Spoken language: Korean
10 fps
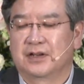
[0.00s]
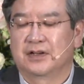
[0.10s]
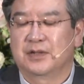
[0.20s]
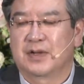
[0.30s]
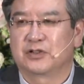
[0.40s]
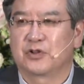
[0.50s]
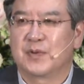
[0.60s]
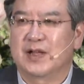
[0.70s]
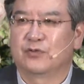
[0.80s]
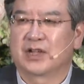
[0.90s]
이 말을 또
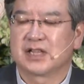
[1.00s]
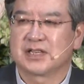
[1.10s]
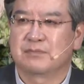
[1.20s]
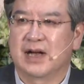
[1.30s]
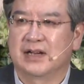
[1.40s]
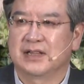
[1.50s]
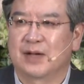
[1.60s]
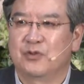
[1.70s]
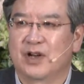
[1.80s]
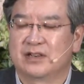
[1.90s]
우리가 참 많이
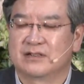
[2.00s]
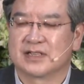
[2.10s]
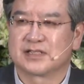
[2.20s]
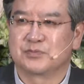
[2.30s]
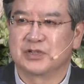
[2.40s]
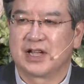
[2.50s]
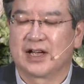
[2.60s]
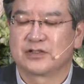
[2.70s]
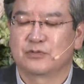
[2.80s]
남용하는 것 같습니다.